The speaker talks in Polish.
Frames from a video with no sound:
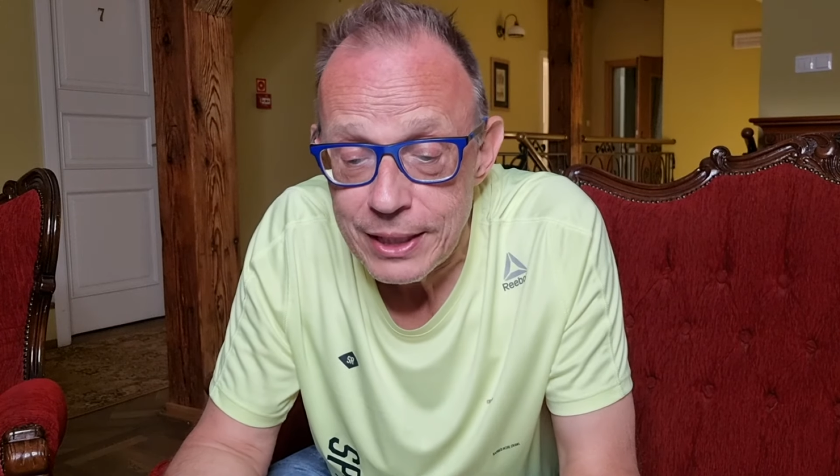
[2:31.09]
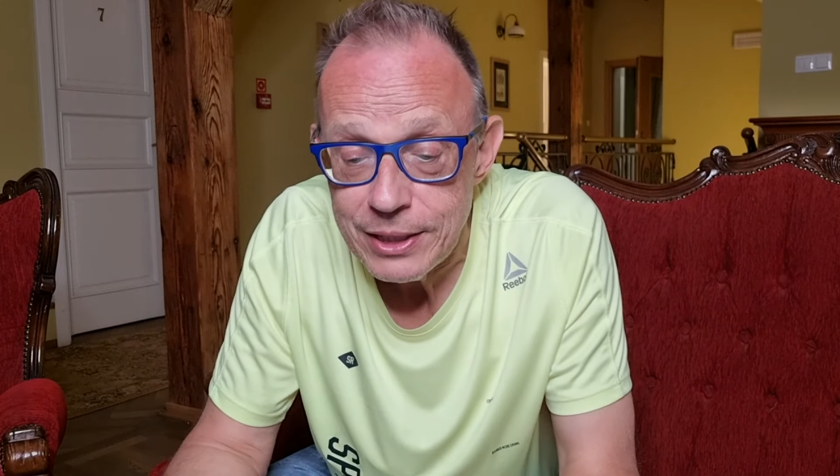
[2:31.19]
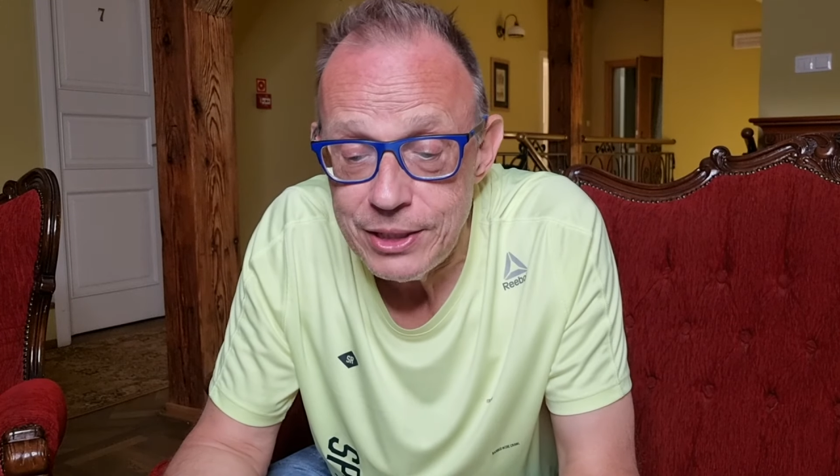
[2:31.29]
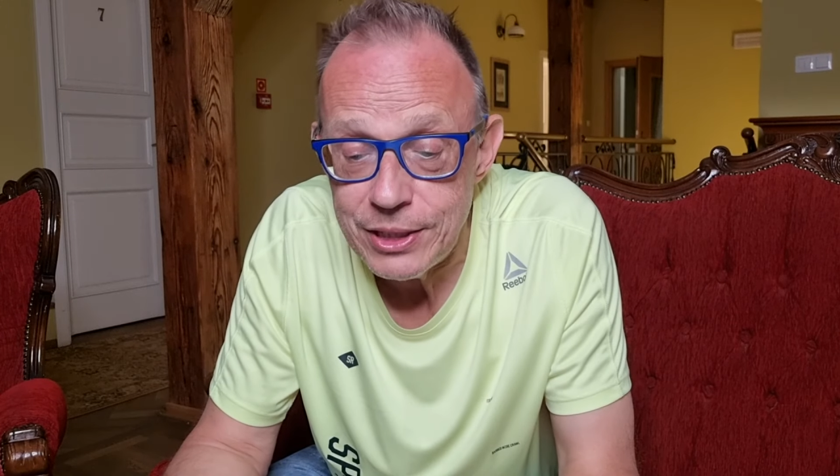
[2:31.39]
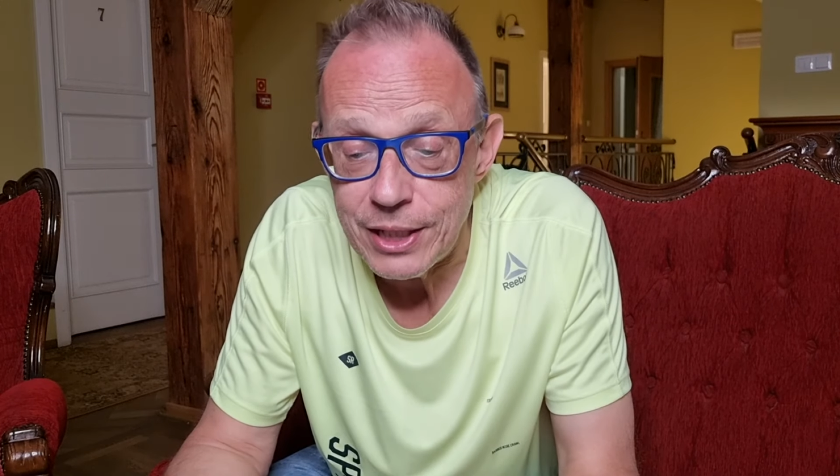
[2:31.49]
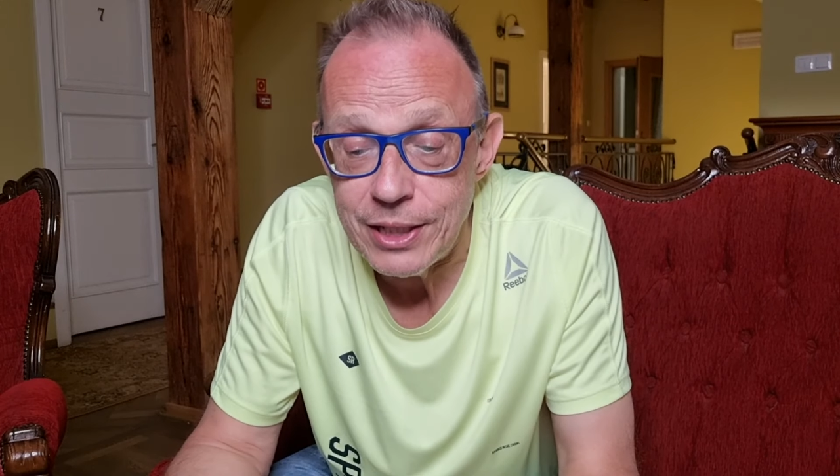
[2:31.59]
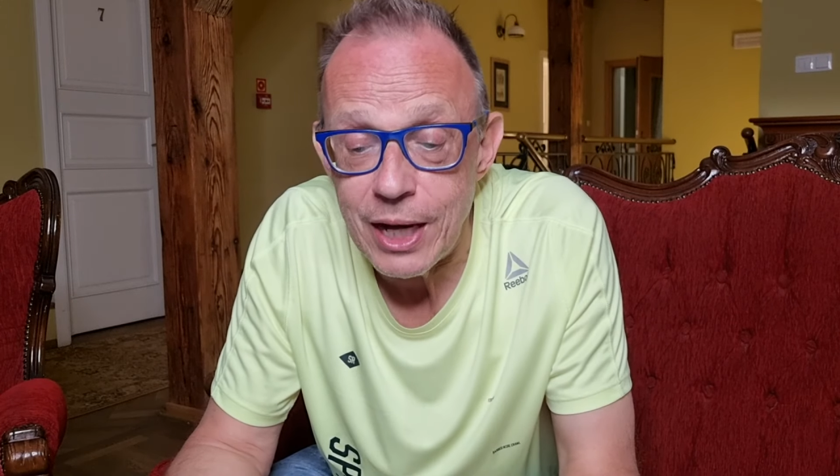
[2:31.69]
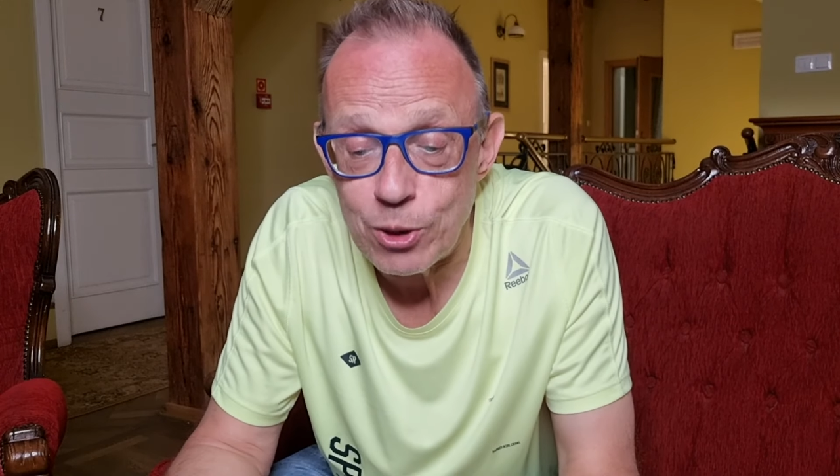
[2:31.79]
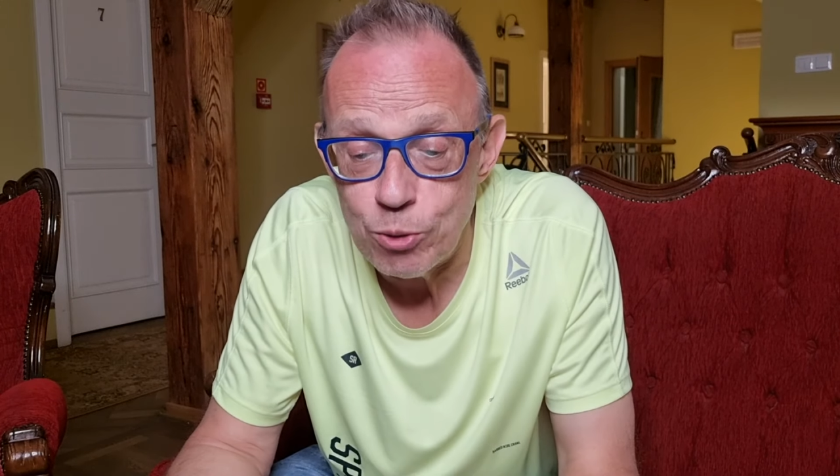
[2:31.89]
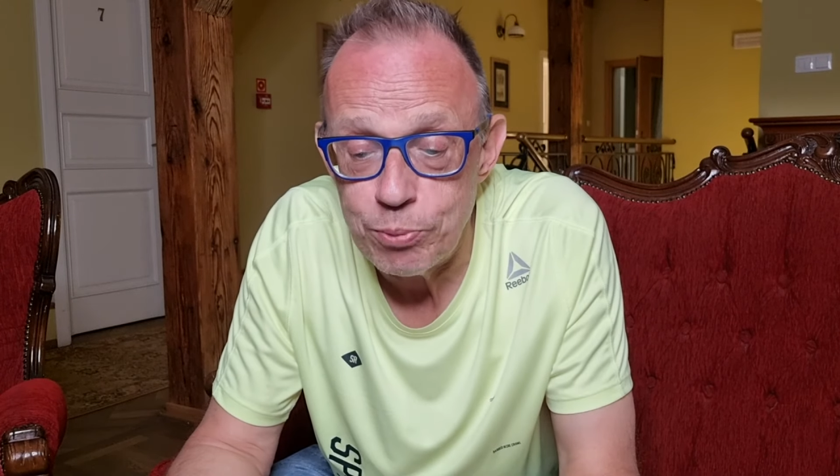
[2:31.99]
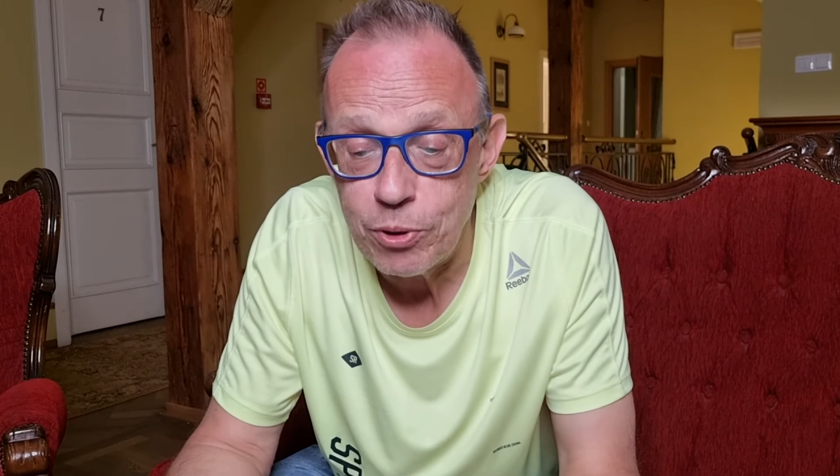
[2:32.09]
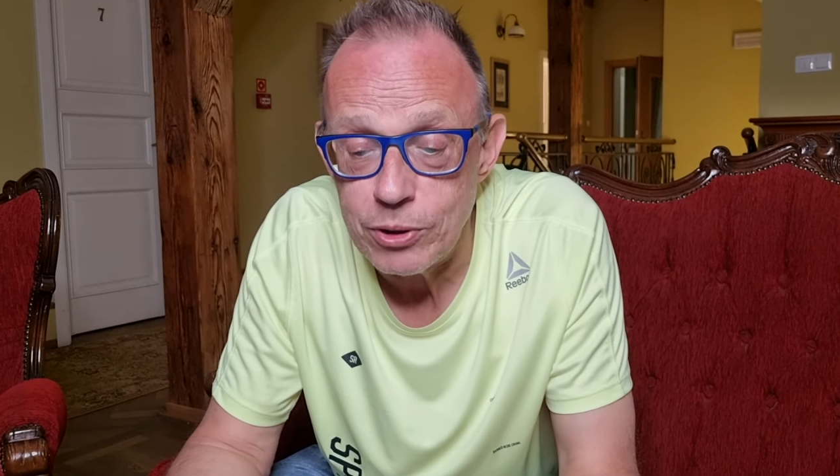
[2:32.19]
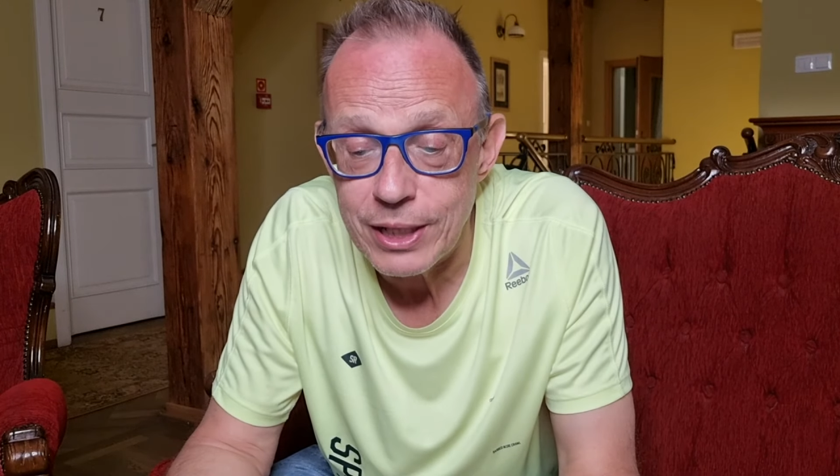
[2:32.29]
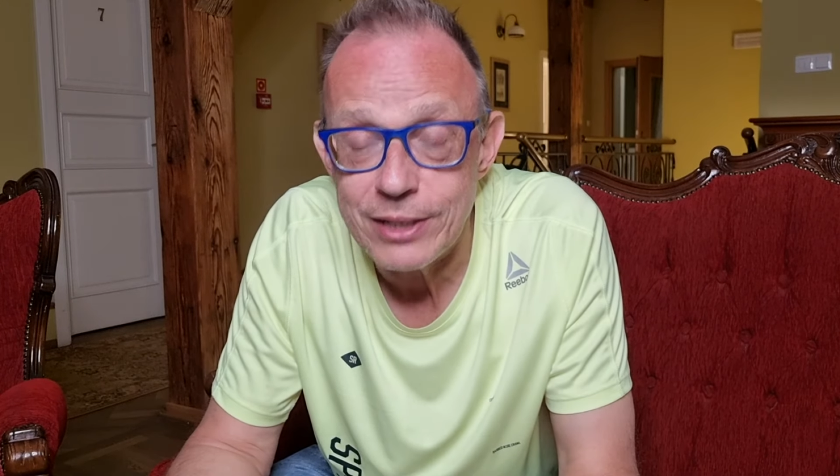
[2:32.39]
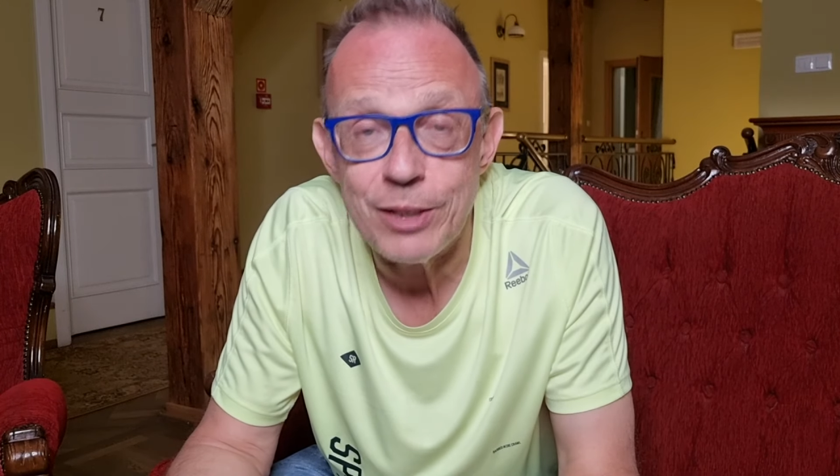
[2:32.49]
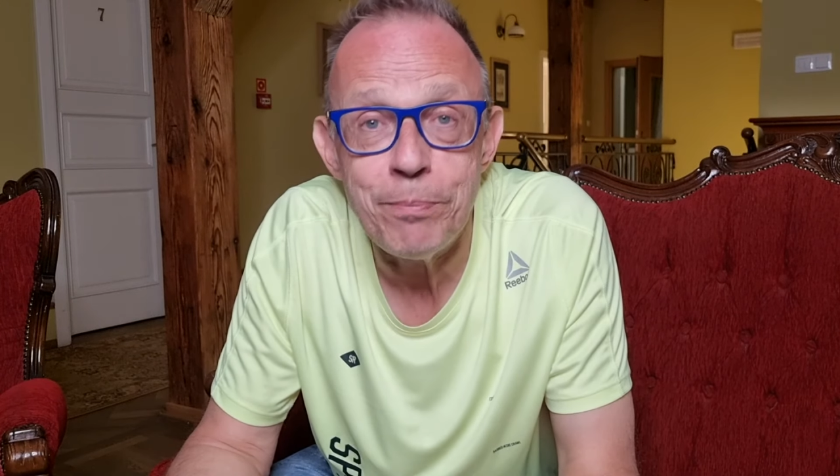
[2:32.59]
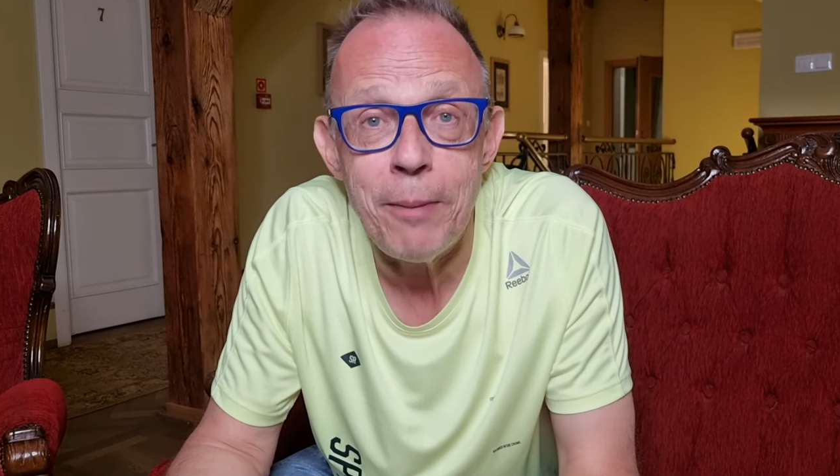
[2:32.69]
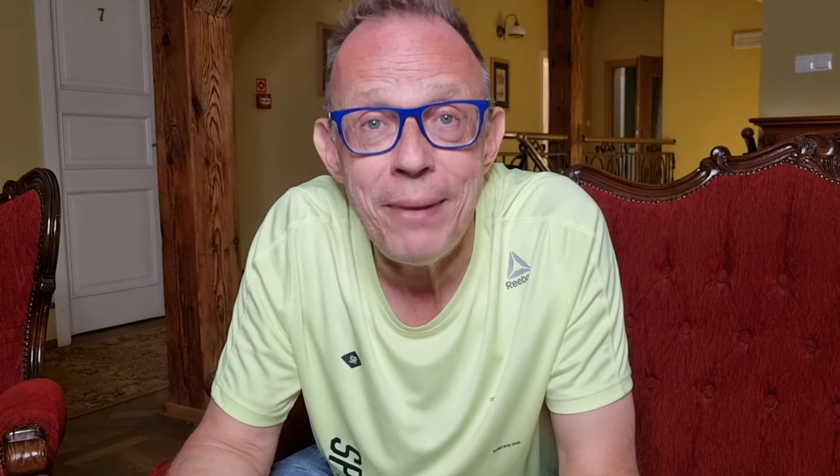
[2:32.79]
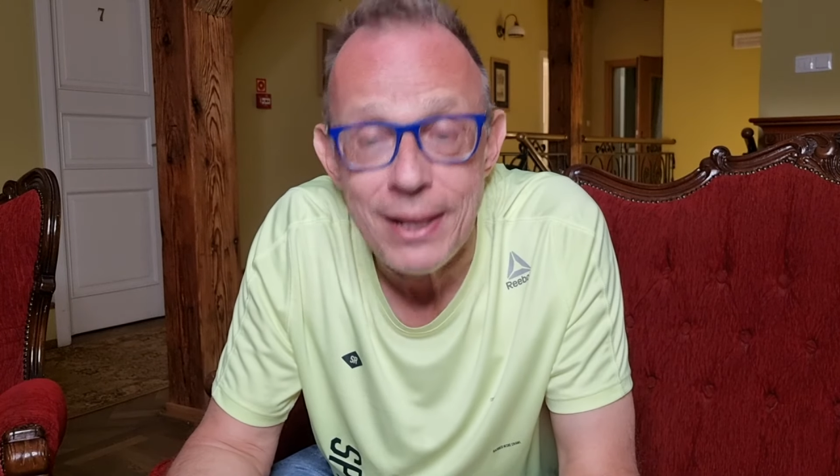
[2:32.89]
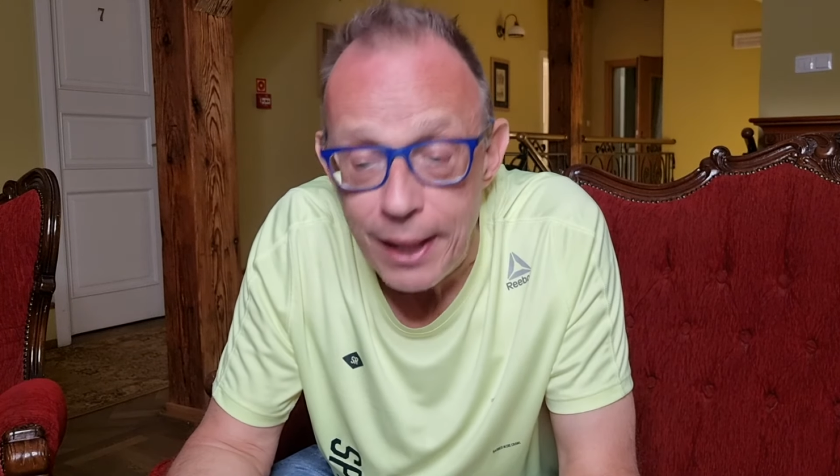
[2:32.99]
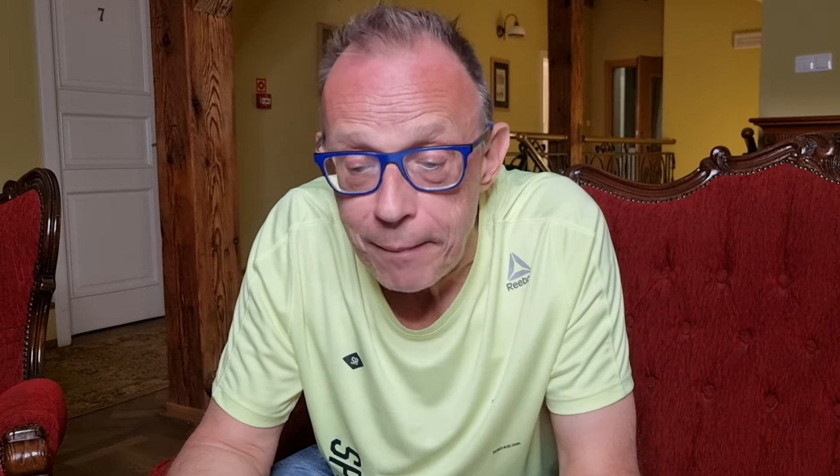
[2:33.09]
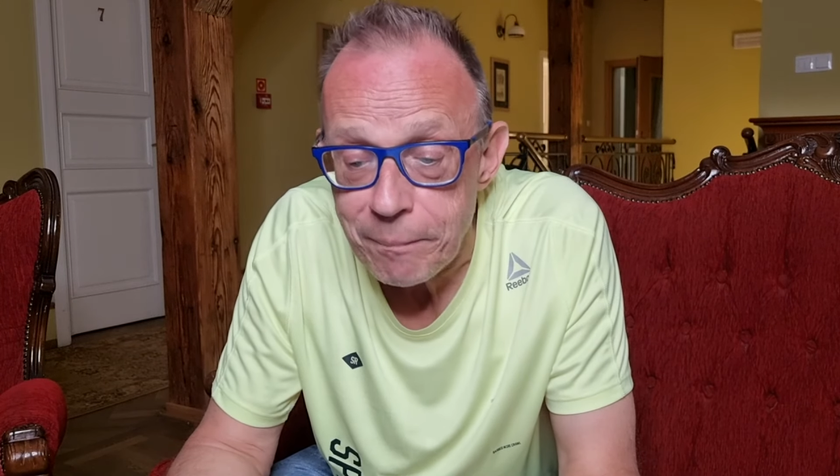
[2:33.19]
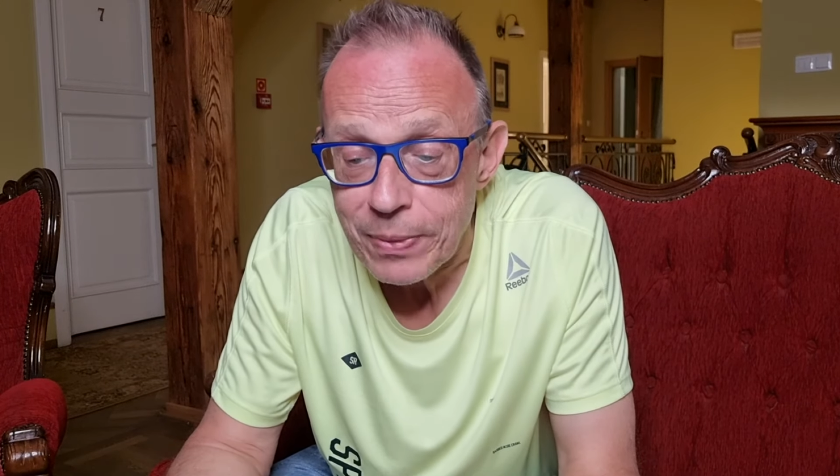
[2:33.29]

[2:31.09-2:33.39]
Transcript: dzisiaj Jakub, Konrad i Pamela